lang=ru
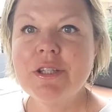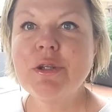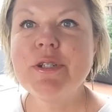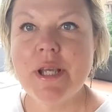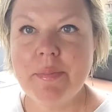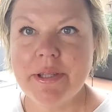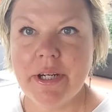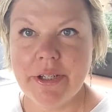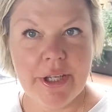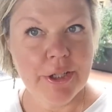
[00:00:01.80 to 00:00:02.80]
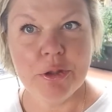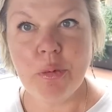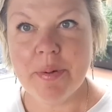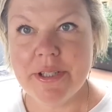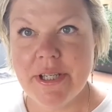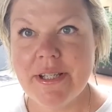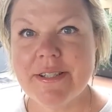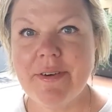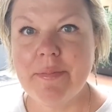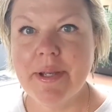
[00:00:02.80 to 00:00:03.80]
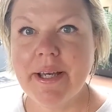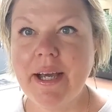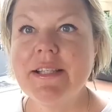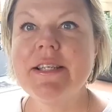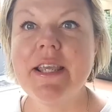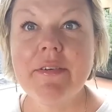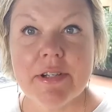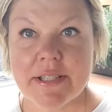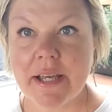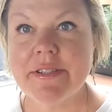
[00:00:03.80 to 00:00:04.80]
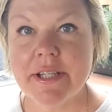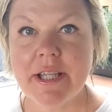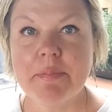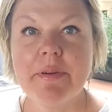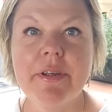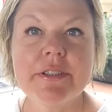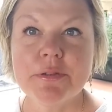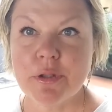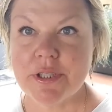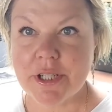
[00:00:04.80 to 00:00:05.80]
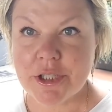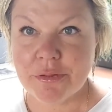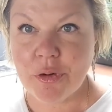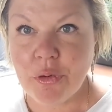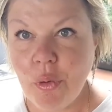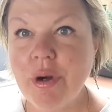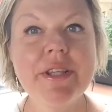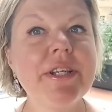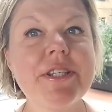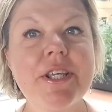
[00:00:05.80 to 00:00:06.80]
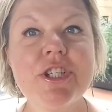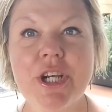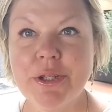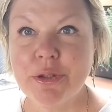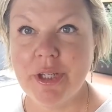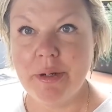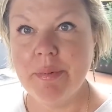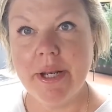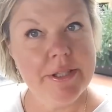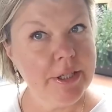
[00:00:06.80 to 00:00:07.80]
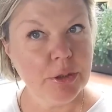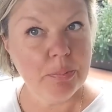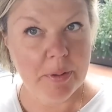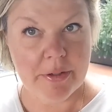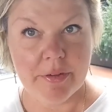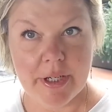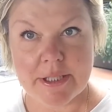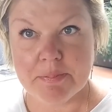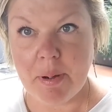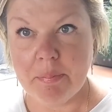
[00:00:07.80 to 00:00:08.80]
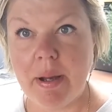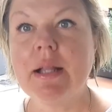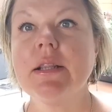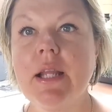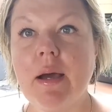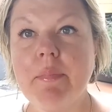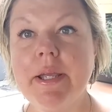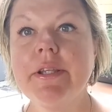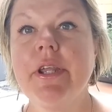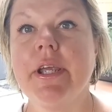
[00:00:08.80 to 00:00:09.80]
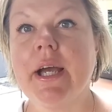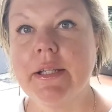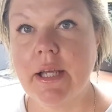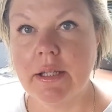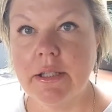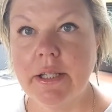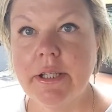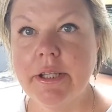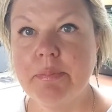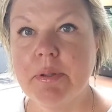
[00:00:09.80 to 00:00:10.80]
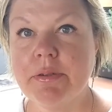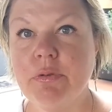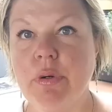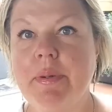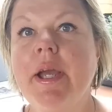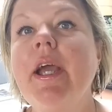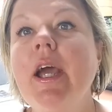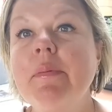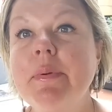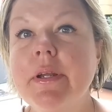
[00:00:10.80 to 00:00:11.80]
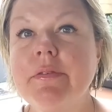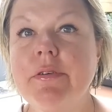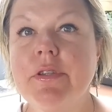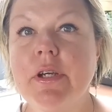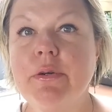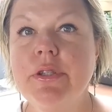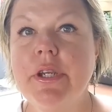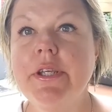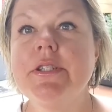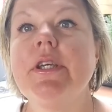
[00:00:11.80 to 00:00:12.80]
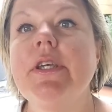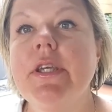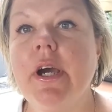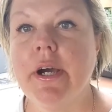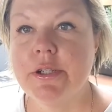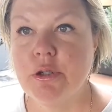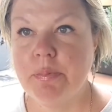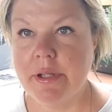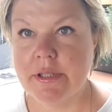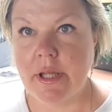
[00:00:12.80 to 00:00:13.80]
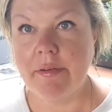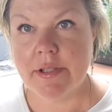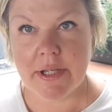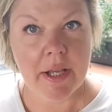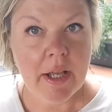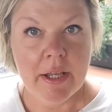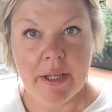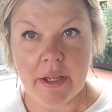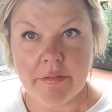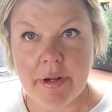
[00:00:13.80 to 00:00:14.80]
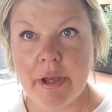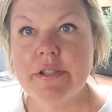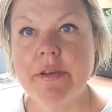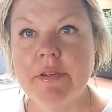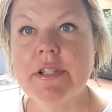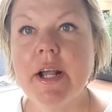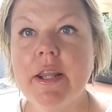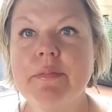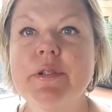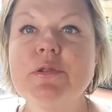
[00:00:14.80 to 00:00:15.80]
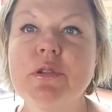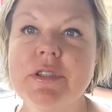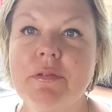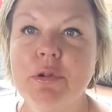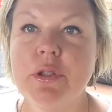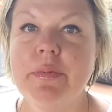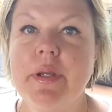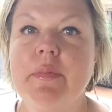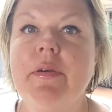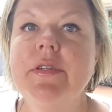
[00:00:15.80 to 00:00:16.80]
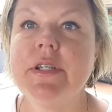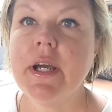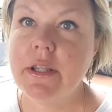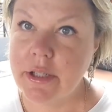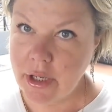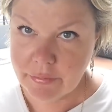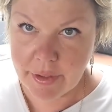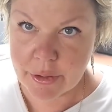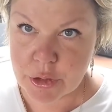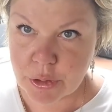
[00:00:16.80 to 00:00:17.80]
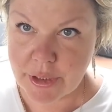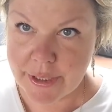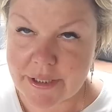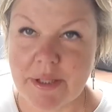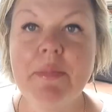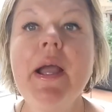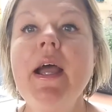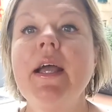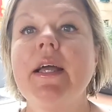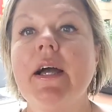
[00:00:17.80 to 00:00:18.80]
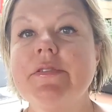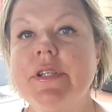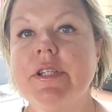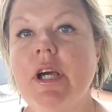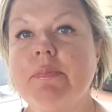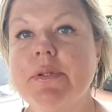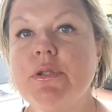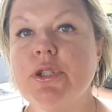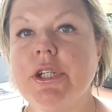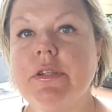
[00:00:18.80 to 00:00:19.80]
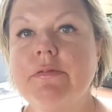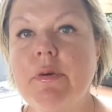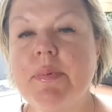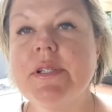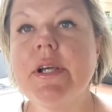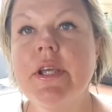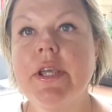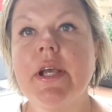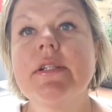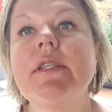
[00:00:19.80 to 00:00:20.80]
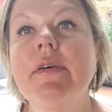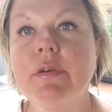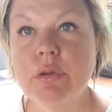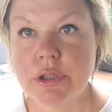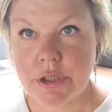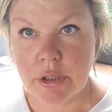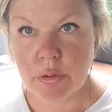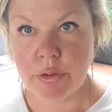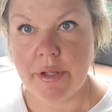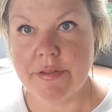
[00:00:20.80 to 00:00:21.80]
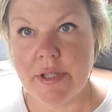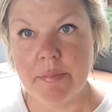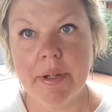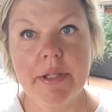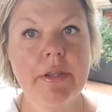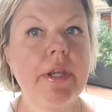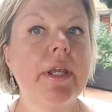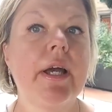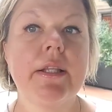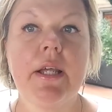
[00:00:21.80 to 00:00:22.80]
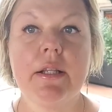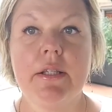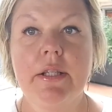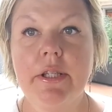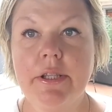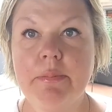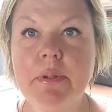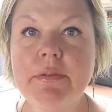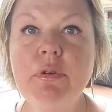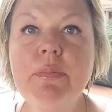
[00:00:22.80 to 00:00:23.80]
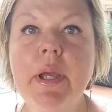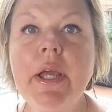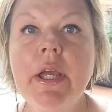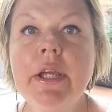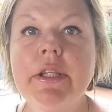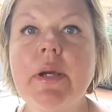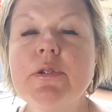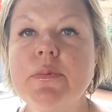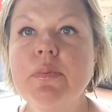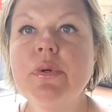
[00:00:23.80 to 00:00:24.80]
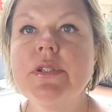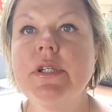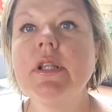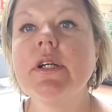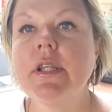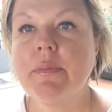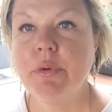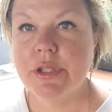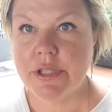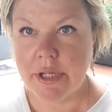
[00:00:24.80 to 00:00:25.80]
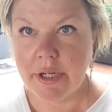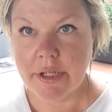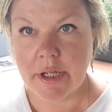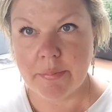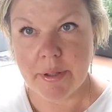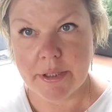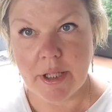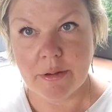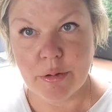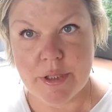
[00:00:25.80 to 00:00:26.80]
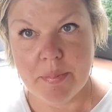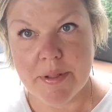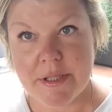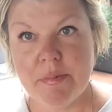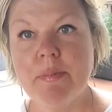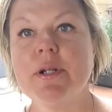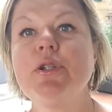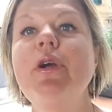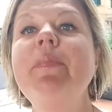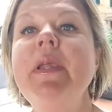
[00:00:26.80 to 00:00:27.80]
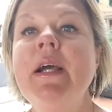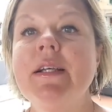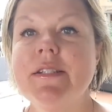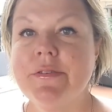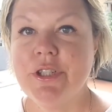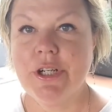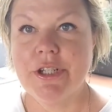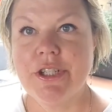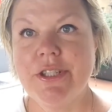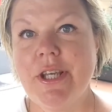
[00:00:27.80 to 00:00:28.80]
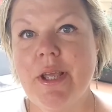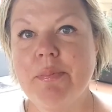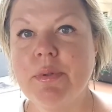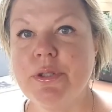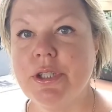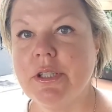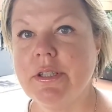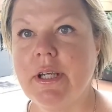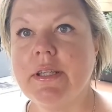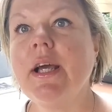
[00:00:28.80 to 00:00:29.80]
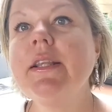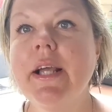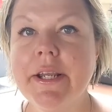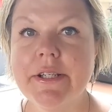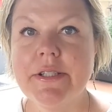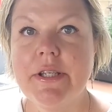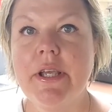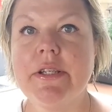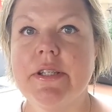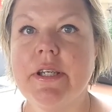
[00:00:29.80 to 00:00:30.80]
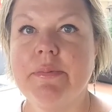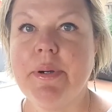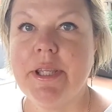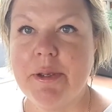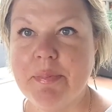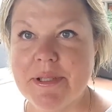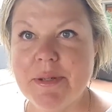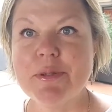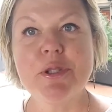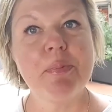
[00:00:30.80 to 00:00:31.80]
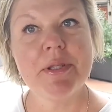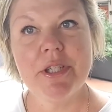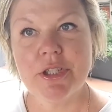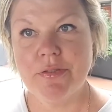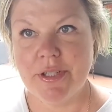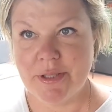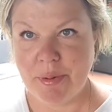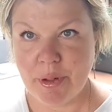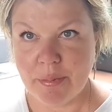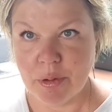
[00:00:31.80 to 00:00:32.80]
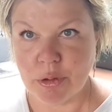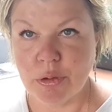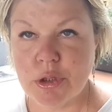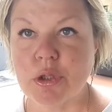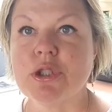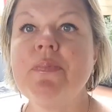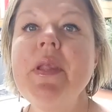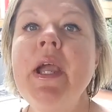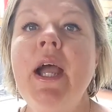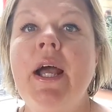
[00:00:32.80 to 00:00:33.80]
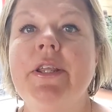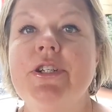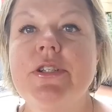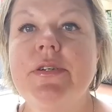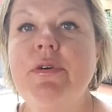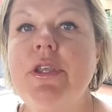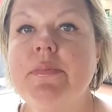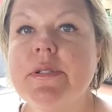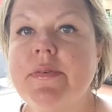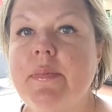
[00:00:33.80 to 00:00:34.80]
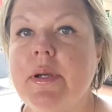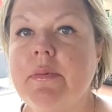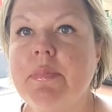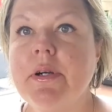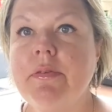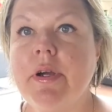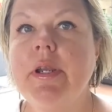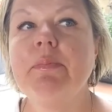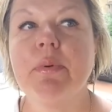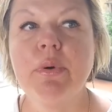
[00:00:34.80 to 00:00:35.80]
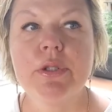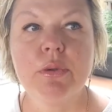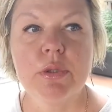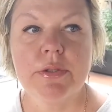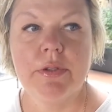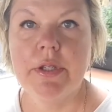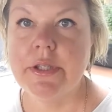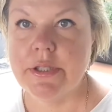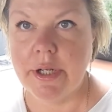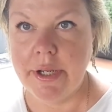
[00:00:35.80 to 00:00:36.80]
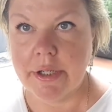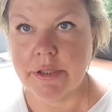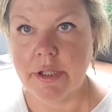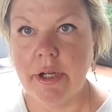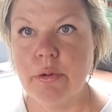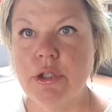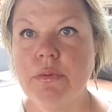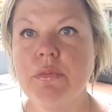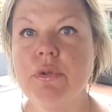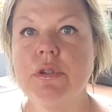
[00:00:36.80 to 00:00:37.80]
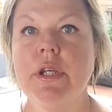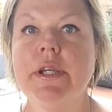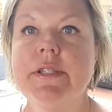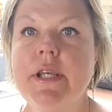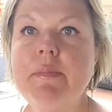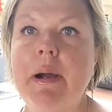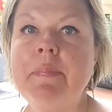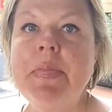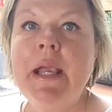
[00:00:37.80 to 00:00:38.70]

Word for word: Друзья мои дорогие, добрый день, с вами Катя. Я вас, как всегда, приветствую из нашего города, из Кинчано Терми. Для тех, кто первый раз попал на мои три канала на данной платформе, первый, второй, третий, я хочу представиться. Я являюсь официальным экскурсоводом Рима и Ватикана, я являюсь журналистом. Как всегда, под сюжетом в описаниях я оставлю ссылку на все мои три канала на данной платформе, и там же будет ссылка на мой телеграм-канал. Друзья, спасибо большое. За вчерашний день я получила донат Алексей из Германии. Спасибо, что поддерживаете поддерживаете мою работу. Ну что ж, значит, сегодня мы с вами поговорим про искусственный интеллект. Такая очень модная тема.